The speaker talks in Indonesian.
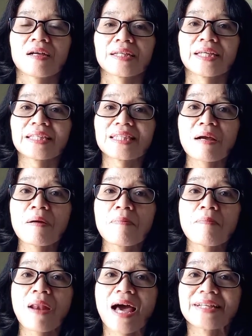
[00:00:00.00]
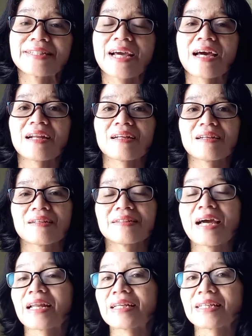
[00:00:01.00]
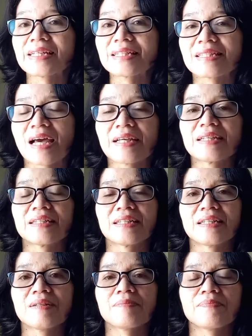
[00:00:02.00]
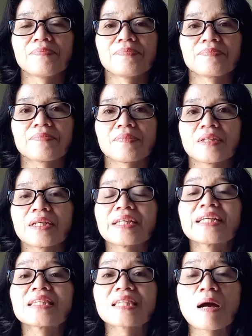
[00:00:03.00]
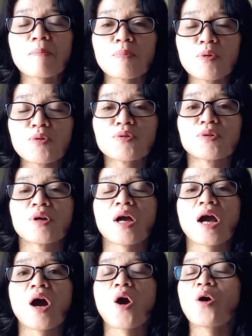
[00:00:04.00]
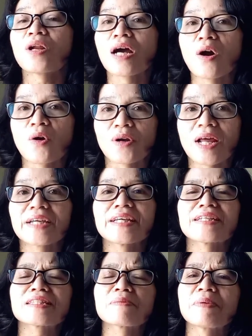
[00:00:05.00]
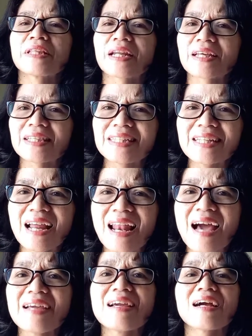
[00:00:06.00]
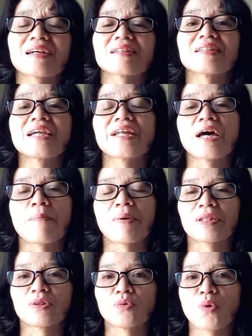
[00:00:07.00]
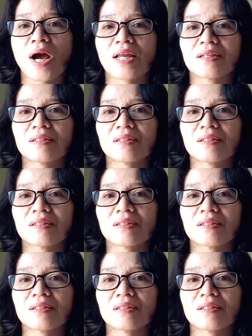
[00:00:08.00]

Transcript: kita belajar dari kisah ini. Kita pun orang-orang yang sebenarnya tidak layak di hadapan Tuhan